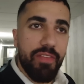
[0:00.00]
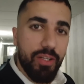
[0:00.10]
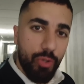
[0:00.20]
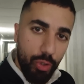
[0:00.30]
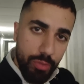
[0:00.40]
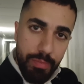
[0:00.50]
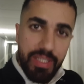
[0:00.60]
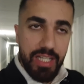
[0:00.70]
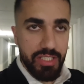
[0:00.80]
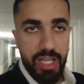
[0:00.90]
var. gördün mü
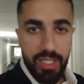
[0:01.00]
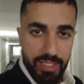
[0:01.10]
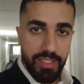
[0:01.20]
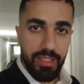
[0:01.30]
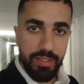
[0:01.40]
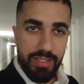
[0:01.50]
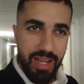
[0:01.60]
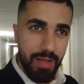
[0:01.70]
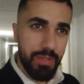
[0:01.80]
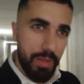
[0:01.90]
birkaç tanesini.
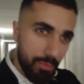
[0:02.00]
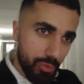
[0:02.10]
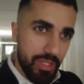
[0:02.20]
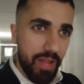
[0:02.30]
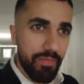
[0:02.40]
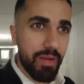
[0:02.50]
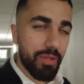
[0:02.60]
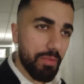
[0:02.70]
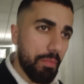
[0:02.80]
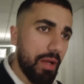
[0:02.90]
Selam selam yok selam
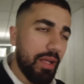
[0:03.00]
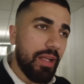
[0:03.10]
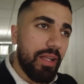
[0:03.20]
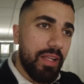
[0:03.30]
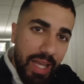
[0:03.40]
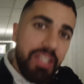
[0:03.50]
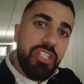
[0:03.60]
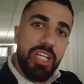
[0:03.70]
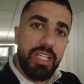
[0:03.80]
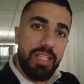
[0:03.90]
vermedim ama hala aynı
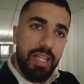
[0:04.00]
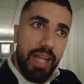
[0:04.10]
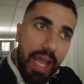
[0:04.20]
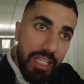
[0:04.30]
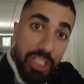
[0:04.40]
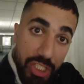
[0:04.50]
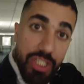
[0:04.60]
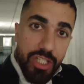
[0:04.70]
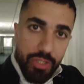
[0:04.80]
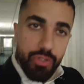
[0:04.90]
şekildeler. Aynı
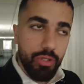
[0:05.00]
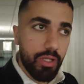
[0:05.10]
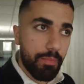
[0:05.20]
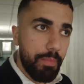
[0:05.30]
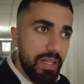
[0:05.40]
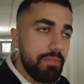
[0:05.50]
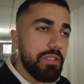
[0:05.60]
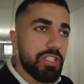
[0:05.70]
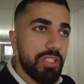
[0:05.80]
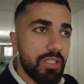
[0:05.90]
işte çalışıyorlar. Benim
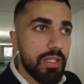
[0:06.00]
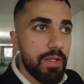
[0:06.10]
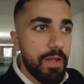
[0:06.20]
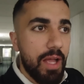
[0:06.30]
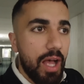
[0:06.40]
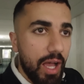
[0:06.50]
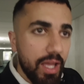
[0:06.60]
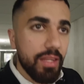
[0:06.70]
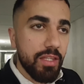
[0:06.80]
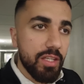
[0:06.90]
için
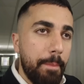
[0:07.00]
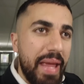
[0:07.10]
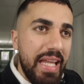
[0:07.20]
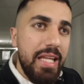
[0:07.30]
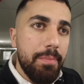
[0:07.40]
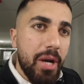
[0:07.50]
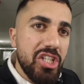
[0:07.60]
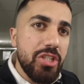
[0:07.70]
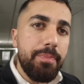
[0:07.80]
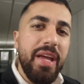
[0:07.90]
hayat belli
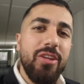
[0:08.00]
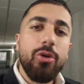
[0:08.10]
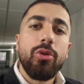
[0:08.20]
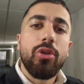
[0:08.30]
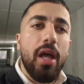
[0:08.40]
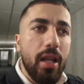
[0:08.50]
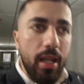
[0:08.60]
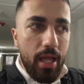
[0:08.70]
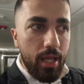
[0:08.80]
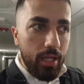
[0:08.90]
başlı
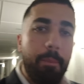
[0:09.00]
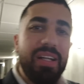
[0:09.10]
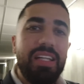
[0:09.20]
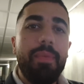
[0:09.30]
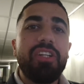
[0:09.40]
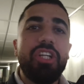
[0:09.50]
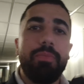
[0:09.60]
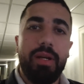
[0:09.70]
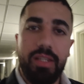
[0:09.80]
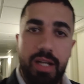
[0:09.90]
periyotlarla basamak
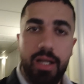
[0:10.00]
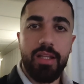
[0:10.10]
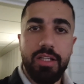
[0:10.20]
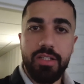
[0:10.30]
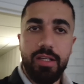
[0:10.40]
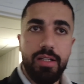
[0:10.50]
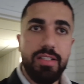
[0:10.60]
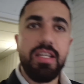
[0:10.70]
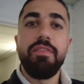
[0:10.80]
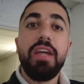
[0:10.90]
çıkmaktır arkadaşlar.
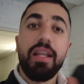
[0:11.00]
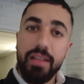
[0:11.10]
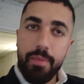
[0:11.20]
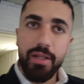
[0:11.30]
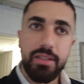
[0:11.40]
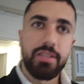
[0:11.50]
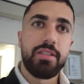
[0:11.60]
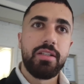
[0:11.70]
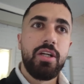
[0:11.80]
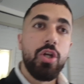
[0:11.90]
Seviye atlamaktır.
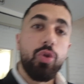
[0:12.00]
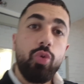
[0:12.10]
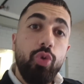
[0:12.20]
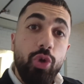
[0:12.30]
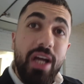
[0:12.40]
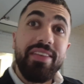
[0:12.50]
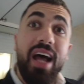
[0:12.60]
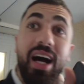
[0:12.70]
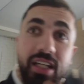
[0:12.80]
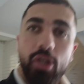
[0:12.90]
Dünden
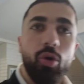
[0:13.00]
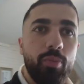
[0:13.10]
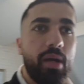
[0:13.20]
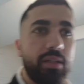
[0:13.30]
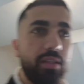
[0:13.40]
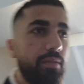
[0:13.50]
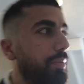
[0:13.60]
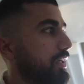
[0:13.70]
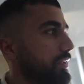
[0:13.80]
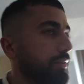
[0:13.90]
daha iyi olmaktır.
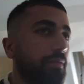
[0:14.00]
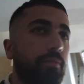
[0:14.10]
Bakın